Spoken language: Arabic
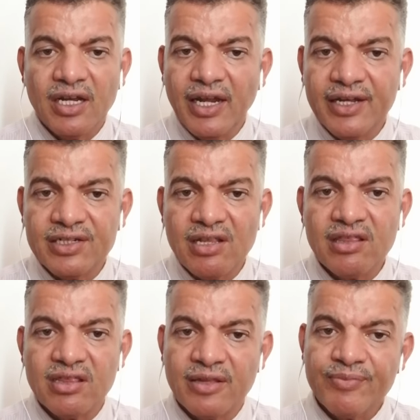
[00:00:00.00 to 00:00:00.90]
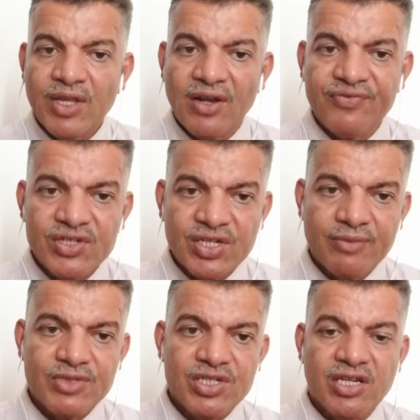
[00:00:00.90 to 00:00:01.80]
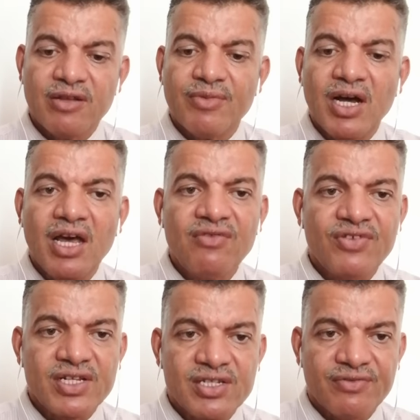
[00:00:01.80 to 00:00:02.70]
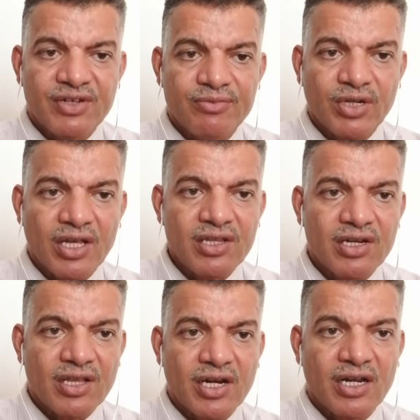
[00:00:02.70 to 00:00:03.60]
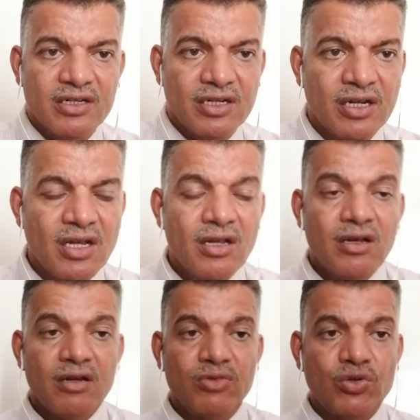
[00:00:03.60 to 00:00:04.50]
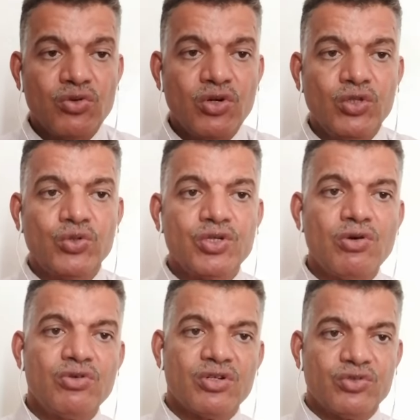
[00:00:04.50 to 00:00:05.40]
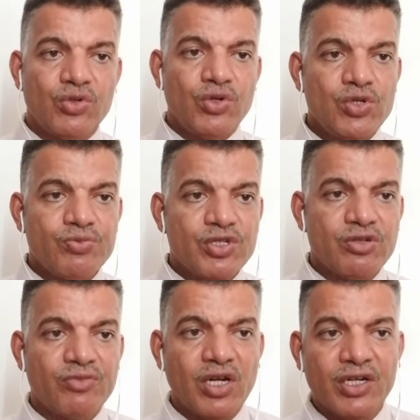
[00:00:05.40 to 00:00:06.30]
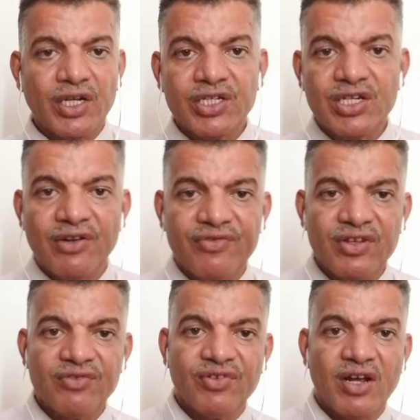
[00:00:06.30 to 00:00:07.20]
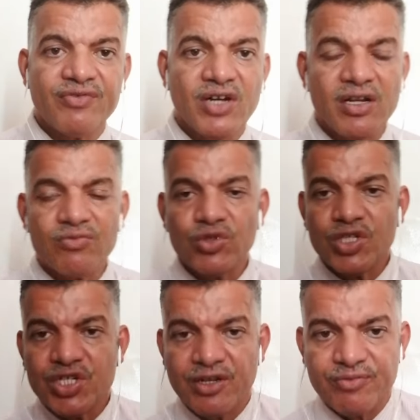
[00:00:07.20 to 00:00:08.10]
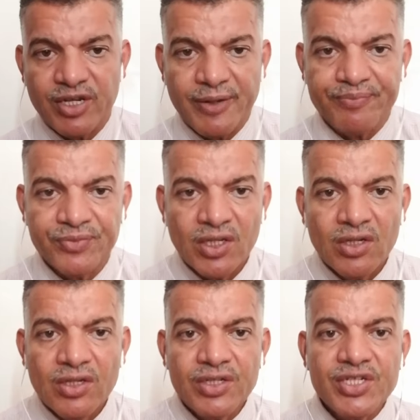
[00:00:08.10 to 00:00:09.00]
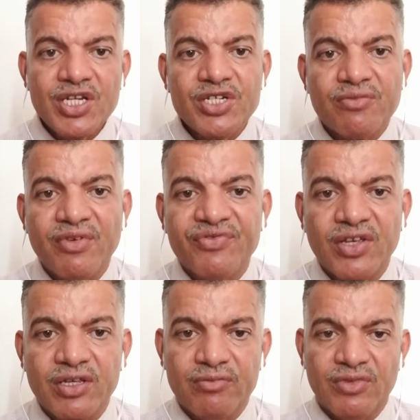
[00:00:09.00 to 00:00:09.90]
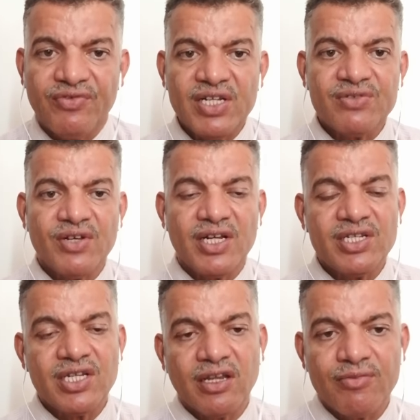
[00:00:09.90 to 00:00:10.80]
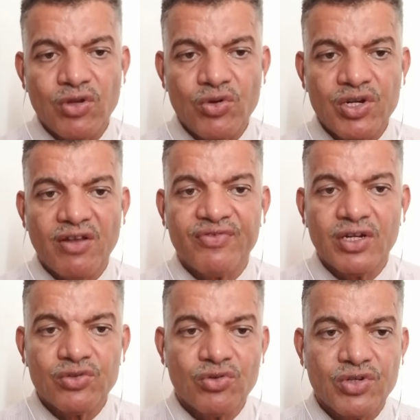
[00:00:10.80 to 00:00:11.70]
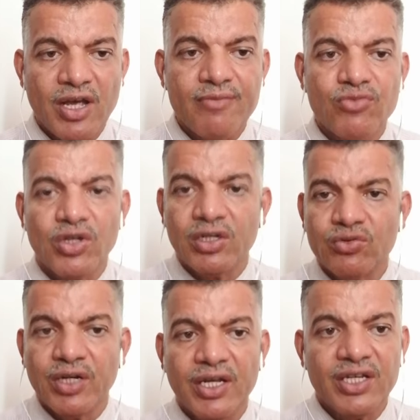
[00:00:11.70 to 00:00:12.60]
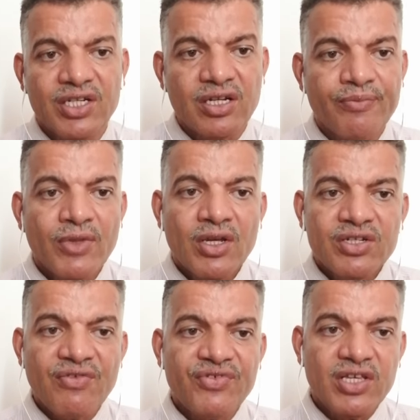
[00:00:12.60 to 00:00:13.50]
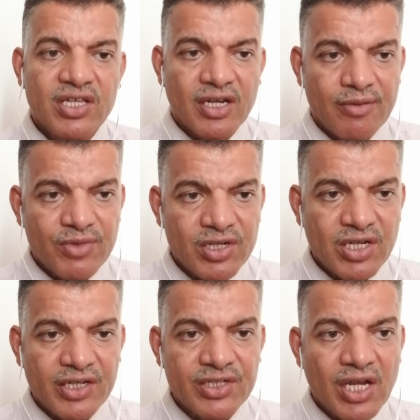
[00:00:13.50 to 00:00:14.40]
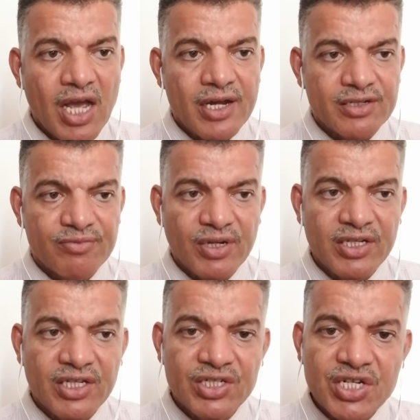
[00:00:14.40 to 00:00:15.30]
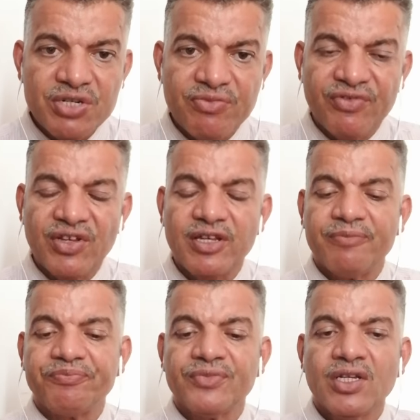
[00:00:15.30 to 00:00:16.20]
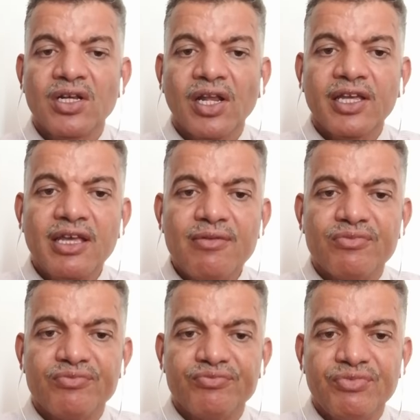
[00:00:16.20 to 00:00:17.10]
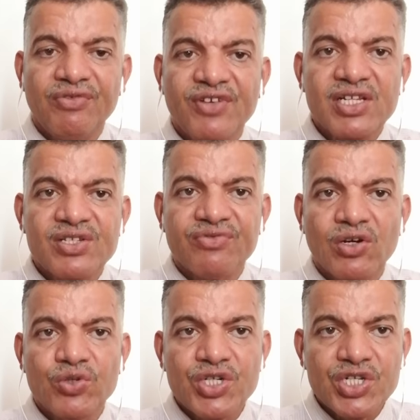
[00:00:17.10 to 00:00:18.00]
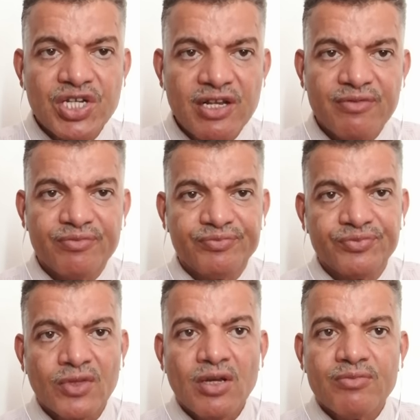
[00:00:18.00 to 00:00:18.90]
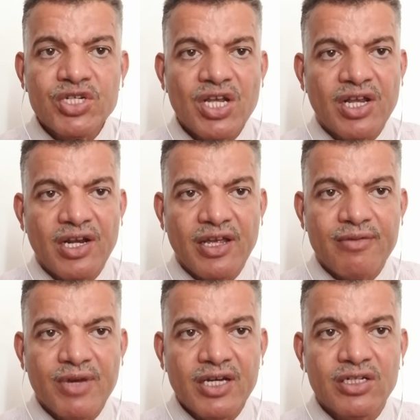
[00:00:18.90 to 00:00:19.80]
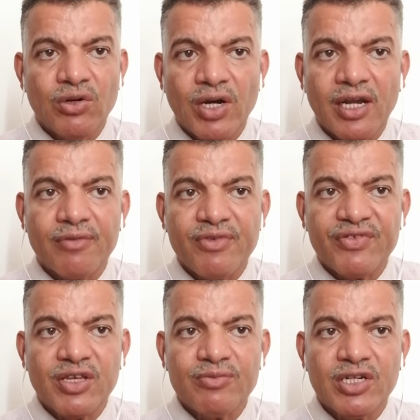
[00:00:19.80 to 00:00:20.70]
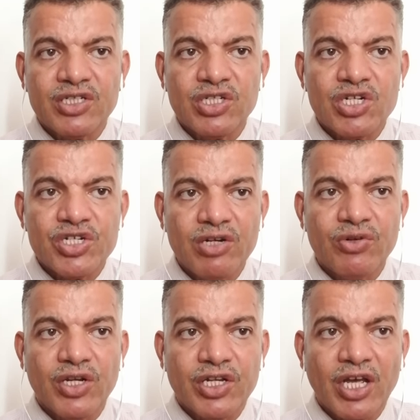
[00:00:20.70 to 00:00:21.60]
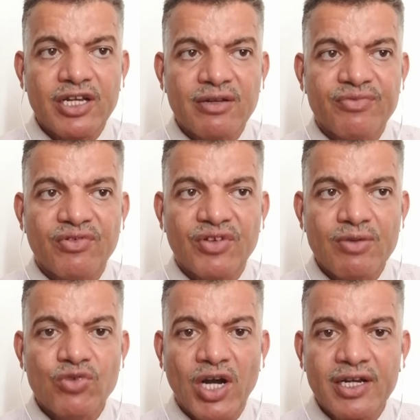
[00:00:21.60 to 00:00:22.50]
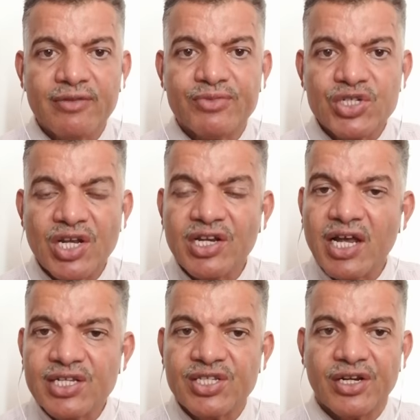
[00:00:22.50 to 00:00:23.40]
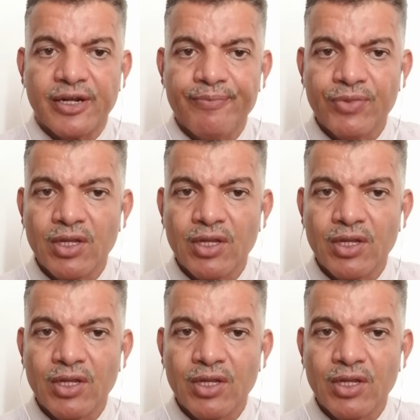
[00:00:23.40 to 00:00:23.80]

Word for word: الحدث الفصام السينما الفلسفة بغض النظر عن الموضوع يطور دولوز باستمرار اختلافات في الأفكار المتشابهة إنتاج المفاهيم الفلسفة ليست كما يريد أفلاطون تأملا ولا هي تفكير كما يدعي ديكارت بل هي إنتاج المفاهيم القيام بالفلسفة هو تشكيل مشاكل لها معنى وخلق مفاهيم التي تجعلنا نتقدم في فهم وحل مشاكل عصرنا